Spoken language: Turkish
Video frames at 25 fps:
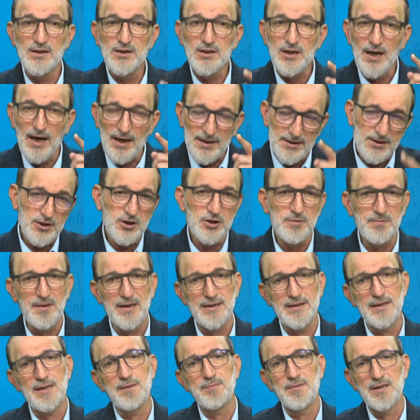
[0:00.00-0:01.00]

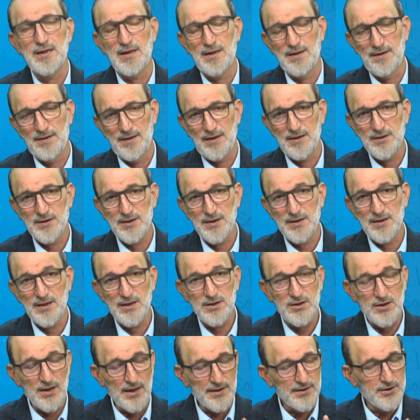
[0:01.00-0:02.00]
Çalışma demir Allah sana.
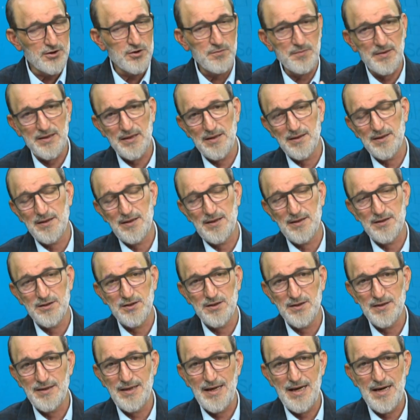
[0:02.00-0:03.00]
Çalışmana
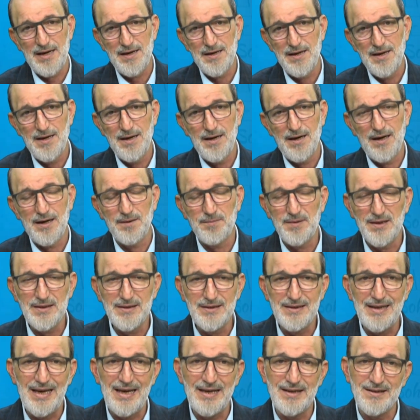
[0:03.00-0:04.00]
karşı değil.
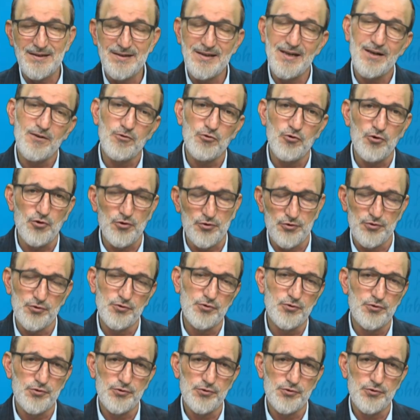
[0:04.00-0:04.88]
Ama denge koy.